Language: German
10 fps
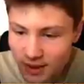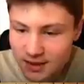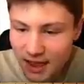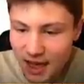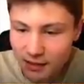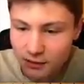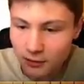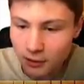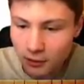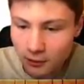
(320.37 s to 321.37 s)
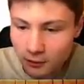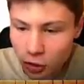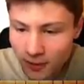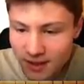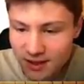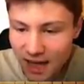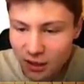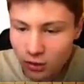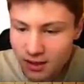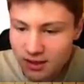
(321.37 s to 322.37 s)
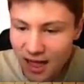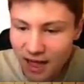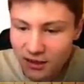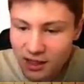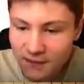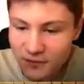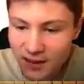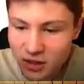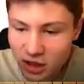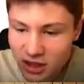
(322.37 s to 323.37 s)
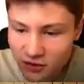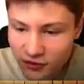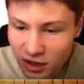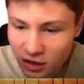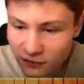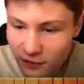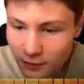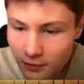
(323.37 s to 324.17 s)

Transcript: bist dran! Du bist dran, du bist dran! Der hat mich noch nicht so viel getroffen.